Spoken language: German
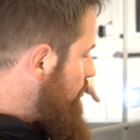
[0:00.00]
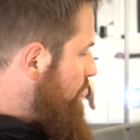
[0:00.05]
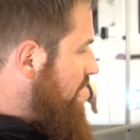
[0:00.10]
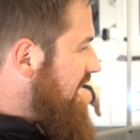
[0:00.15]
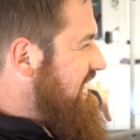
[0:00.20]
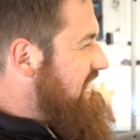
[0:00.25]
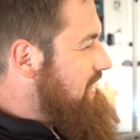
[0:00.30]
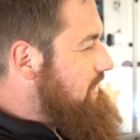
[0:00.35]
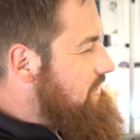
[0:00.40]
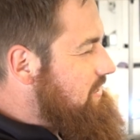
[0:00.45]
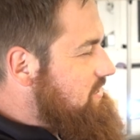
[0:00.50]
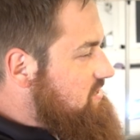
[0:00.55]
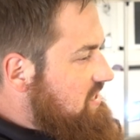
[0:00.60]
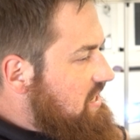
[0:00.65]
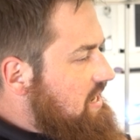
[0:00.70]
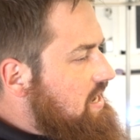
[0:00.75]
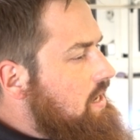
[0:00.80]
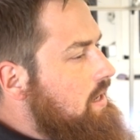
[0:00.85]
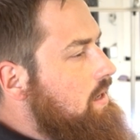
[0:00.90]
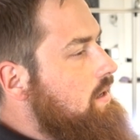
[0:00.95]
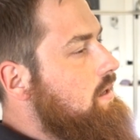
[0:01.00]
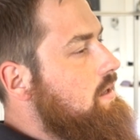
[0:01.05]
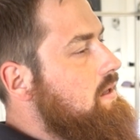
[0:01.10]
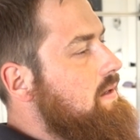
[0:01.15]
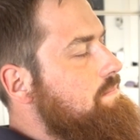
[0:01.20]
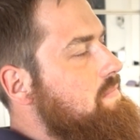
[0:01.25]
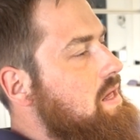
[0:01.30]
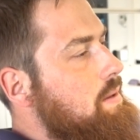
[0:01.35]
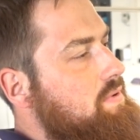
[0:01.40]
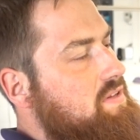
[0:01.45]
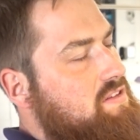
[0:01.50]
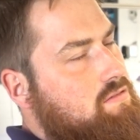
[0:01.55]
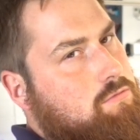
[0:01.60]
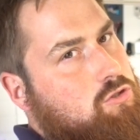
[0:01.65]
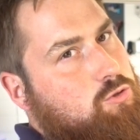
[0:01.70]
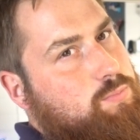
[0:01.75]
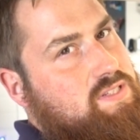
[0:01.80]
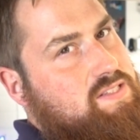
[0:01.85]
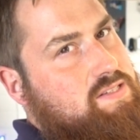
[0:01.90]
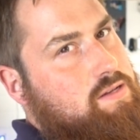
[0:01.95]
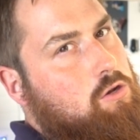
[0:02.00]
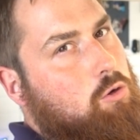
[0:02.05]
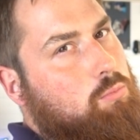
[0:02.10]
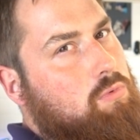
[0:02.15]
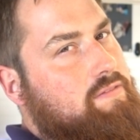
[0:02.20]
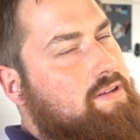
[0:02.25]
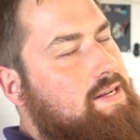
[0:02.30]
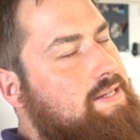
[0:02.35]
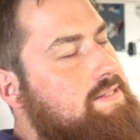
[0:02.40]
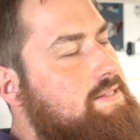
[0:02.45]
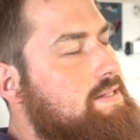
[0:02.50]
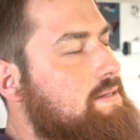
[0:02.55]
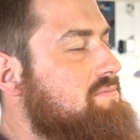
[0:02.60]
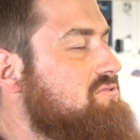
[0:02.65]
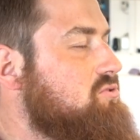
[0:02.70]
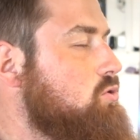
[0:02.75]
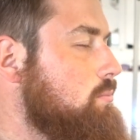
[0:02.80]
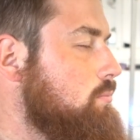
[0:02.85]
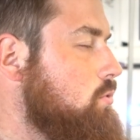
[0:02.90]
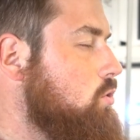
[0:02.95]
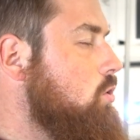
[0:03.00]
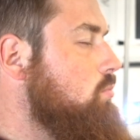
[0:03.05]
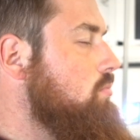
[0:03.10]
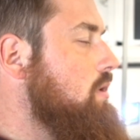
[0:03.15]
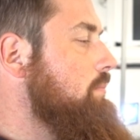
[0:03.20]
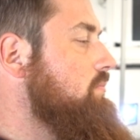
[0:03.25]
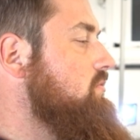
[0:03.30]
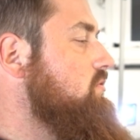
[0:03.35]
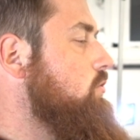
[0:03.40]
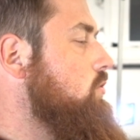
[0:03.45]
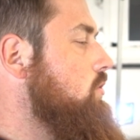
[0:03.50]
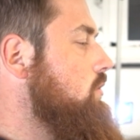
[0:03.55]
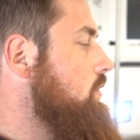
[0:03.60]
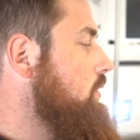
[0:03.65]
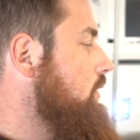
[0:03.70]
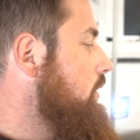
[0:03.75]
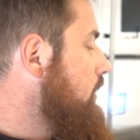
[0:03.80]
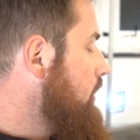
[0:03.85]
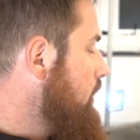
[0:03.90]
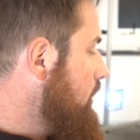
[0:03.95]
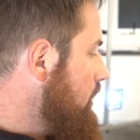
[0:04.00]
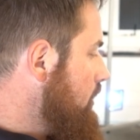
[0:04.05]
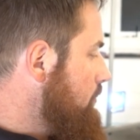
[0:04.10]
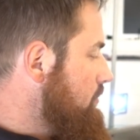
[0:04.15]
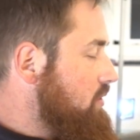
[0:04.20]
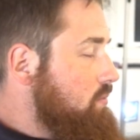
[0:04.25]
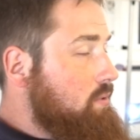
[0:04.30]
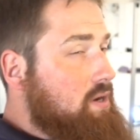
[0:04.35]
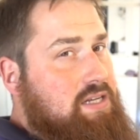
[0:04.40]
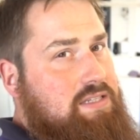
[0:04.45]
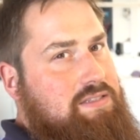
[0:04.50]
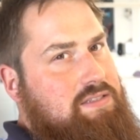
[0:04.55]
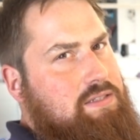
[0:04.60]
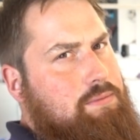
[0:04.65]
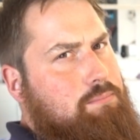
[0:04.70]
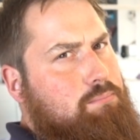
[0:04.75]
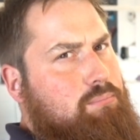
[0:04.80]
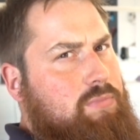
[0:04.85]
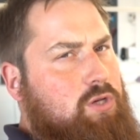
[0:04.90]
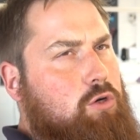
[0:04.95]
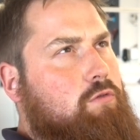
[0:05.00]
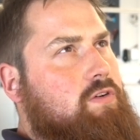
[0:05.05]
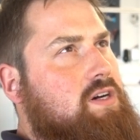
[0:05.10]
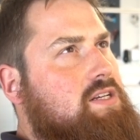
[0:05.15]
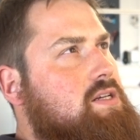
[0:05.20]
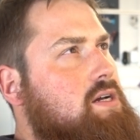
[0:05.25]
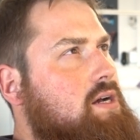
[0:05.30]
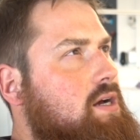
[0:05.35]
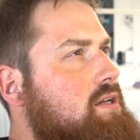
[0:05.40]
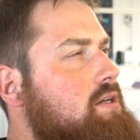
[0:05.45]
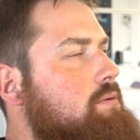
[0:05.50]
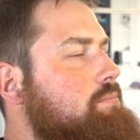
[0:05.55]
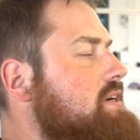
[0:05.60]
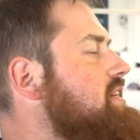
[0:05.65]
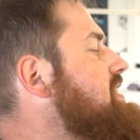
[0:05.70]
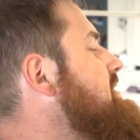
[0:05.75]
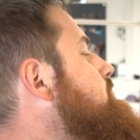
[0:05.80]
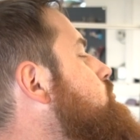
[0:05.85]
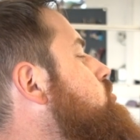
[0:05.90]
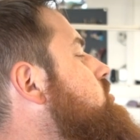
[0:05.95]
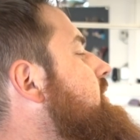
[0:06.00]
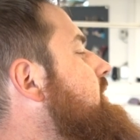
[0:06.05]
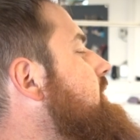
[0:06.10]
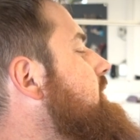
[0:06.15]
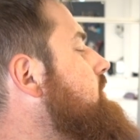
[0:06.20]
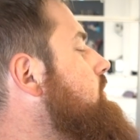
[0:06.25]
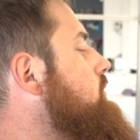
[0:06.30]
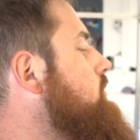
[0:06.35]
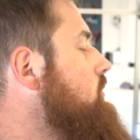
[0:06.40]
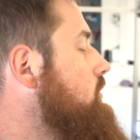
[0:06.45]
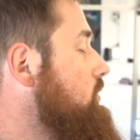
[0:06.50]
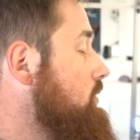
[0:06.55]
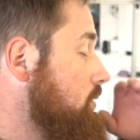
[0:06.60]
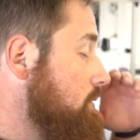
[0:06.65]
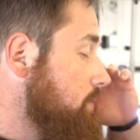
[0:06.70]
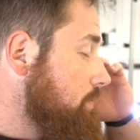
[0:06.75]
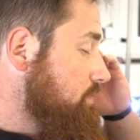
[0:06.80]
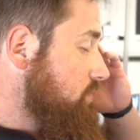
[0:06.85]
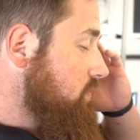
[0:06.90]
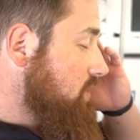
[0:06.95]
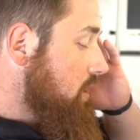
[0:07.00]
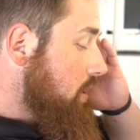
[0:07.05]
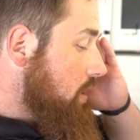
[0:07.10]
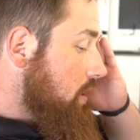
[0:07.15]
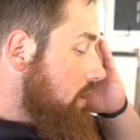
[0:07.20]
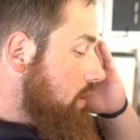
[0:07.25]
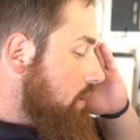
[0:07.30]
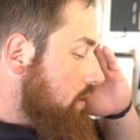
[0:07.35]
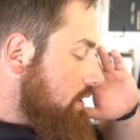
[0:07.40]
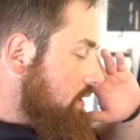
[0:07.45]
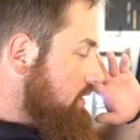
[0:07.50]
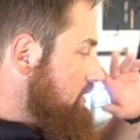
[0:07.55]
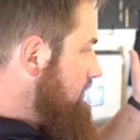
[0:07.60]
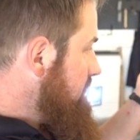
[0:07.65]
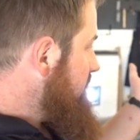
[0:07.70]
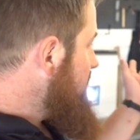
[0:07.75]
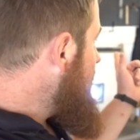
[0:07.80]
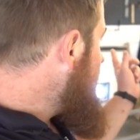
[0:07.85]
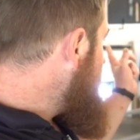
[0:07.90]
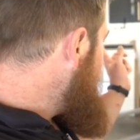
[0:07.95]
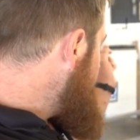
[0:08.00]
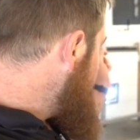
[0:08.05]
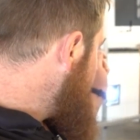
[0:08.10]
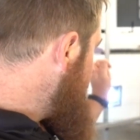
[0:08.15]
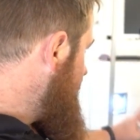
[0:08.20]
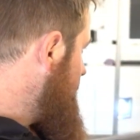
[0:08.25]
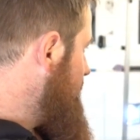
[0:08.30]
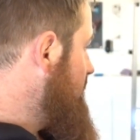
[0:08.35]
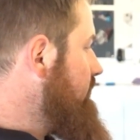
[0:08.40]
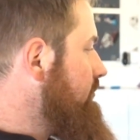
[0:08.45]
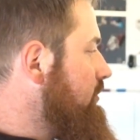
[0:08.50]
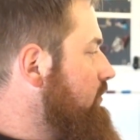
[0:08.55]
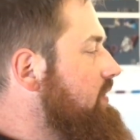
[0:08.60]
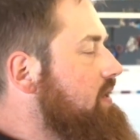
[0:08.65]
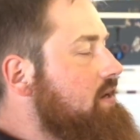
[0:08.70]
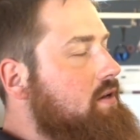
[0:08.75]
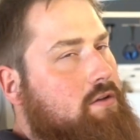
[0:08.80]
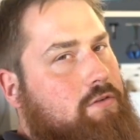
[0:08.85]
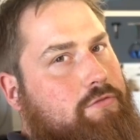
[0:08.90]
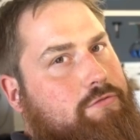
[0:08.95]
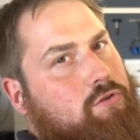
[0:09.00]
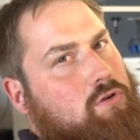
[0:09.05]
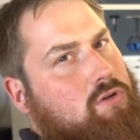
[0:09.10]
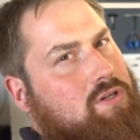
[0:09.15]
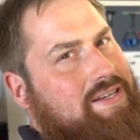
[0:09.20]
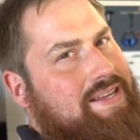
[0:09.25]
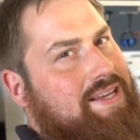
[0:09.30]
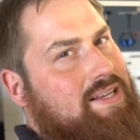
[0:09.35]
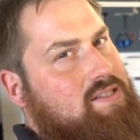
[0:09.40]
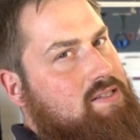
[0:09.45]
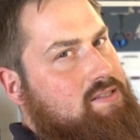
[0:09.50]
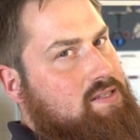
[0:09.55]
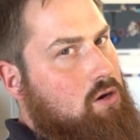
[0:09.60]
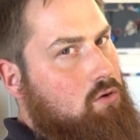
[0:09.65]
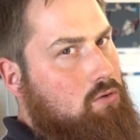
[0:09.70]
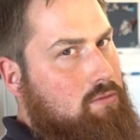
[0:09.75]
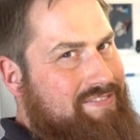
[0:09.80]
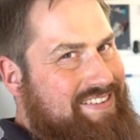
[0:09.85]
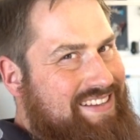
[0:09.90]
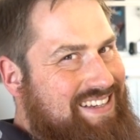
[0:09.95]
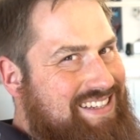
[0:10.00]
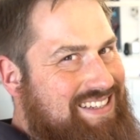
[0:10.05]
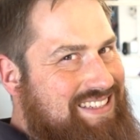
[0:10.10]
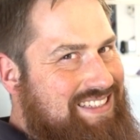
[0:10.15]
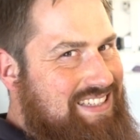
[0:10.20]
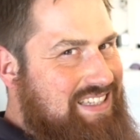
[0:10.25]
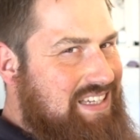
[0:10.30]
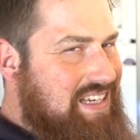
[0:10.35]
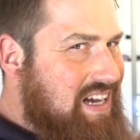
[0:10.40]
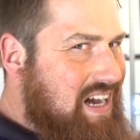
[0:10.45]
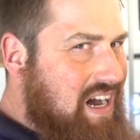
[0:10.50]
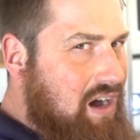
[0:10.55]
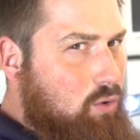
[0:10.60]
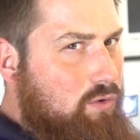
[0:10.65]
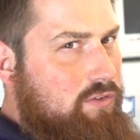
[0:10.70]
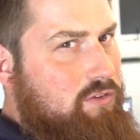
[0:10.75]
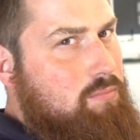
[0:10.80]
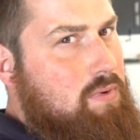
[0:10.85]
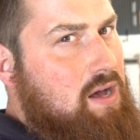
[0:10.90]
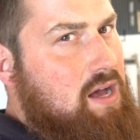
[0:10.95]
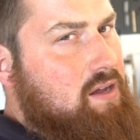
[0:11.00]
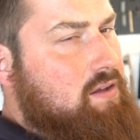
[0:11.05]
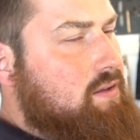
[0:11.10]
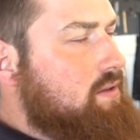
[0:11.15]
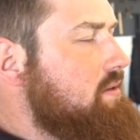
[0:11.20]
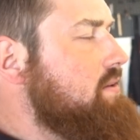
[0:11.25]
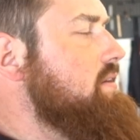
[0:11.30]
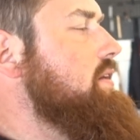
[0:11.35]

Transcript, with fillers: ein paar da, ähm, habe jetzt aber speziell nochmal, weil ich die empfohlen bekommen habe, von McGuire's Team Mikrofaser Cutting Pads bestellt. Ähm, in dem Fall hatten wir jetzt hier verwendet von Kingsys Autofliege die Hausmarke